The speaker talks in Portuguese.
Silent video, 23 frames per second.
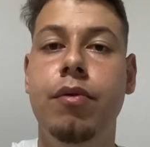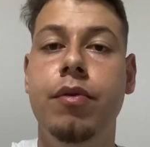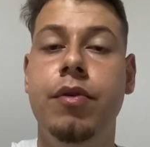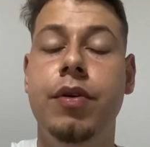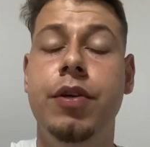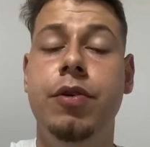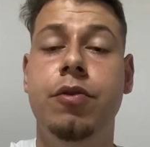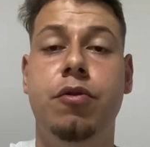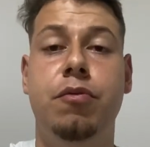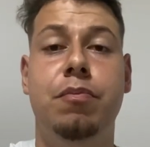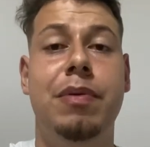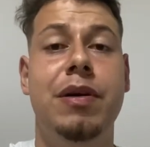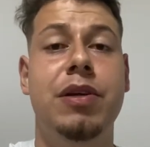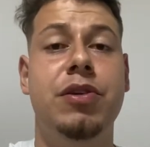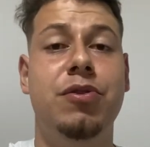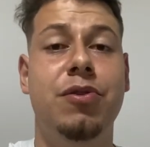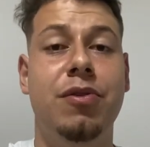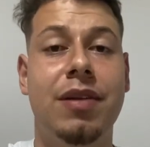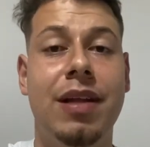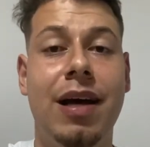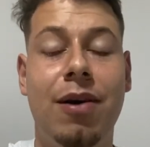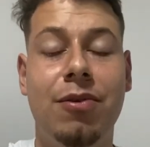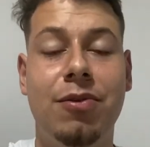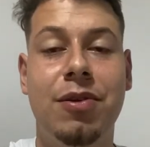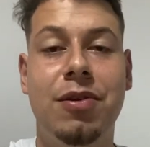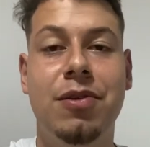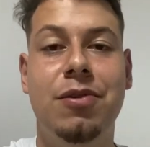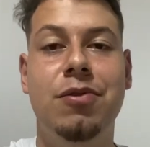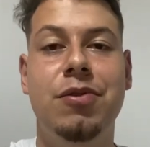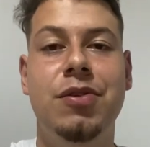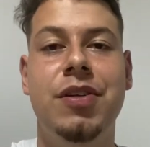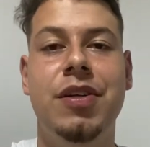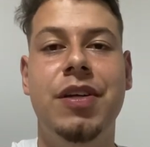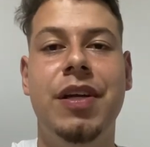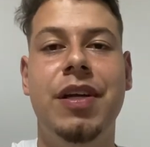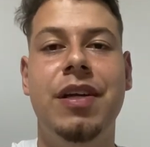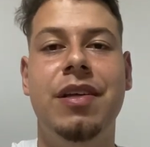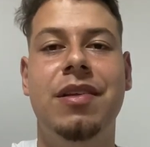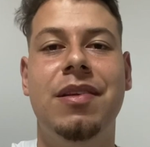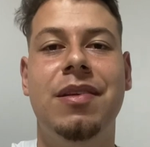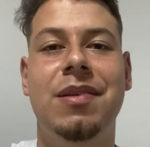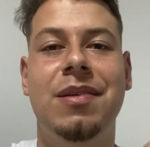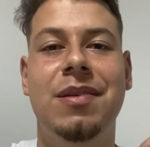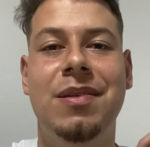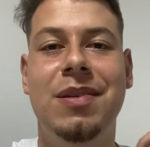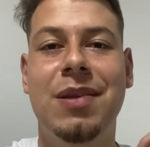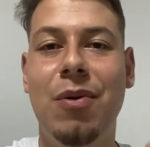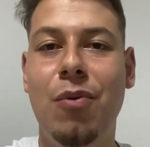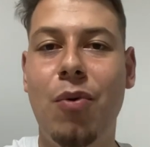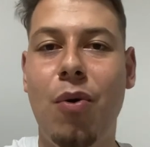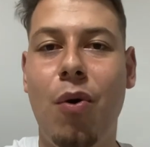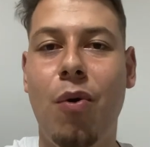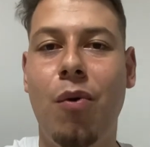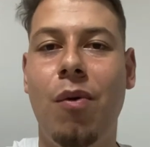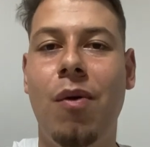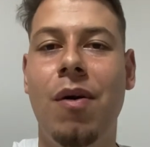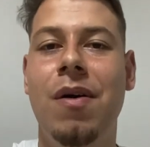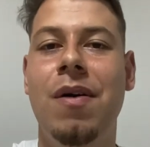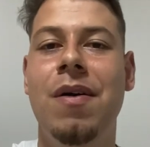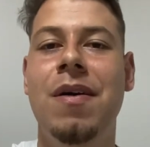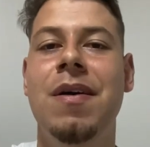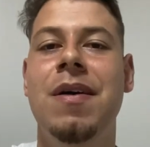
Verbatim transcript: e os peixonautas do Diniz estão on.